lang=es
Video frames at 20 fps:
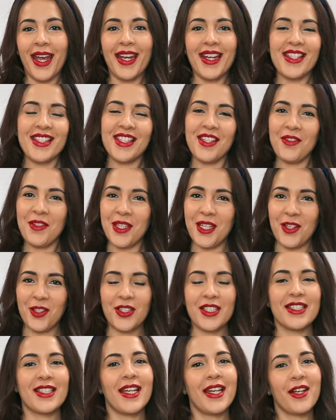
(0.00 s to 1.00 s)
En este
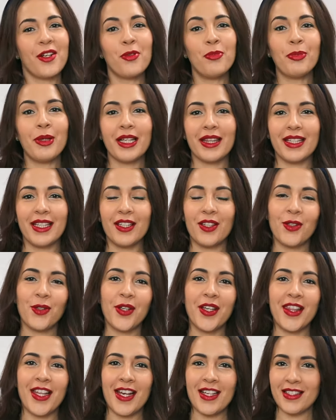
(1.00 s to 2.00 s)
video te estaré
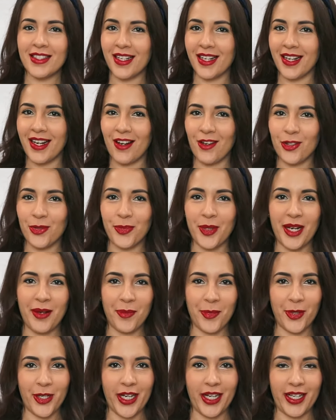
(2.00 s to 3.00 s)
compartiendo ideas de regalos
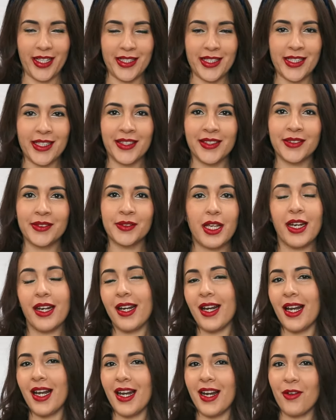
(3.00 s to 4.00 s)
para mujeres. ¿Qué
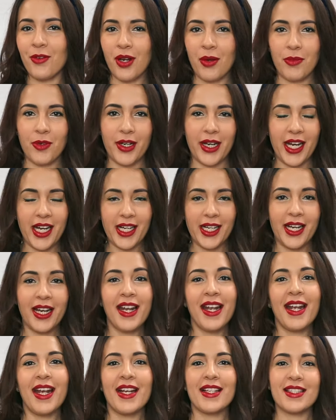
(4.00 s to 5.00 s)
regalar a una mujer?
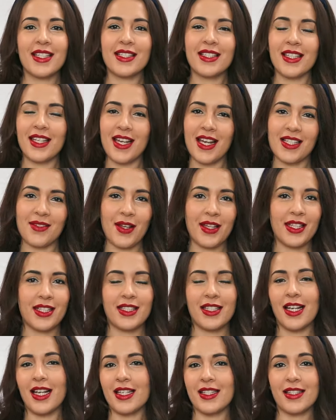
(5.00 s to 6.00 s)
Estas ideas van
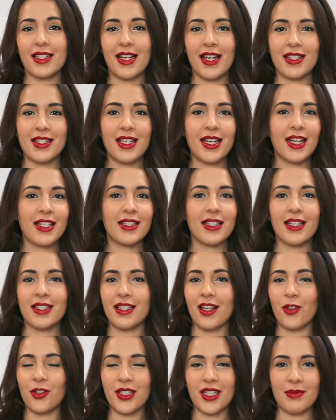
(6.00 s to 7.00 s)
desde las clásicas
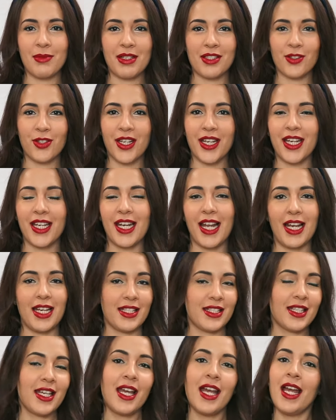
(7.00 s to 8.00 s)
hasta otras más
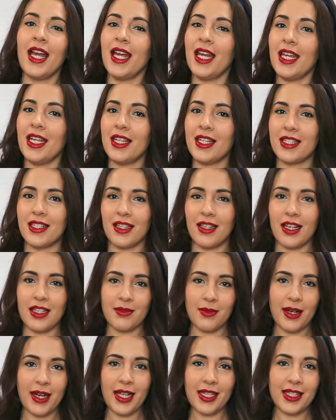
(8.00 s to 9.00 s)
originales, y desde
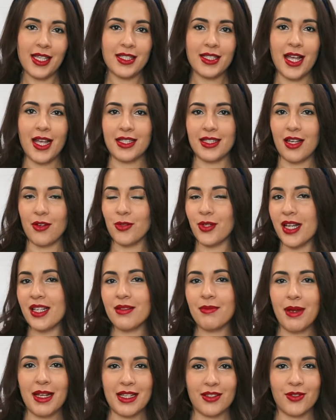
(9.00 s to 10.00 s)
las baratas hasta
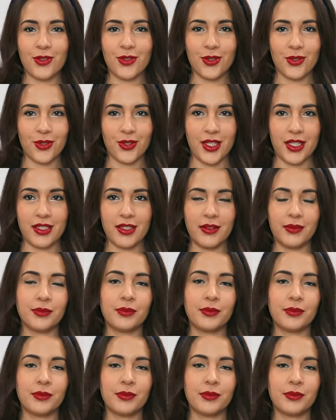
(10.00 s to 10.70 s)
unas más costosas.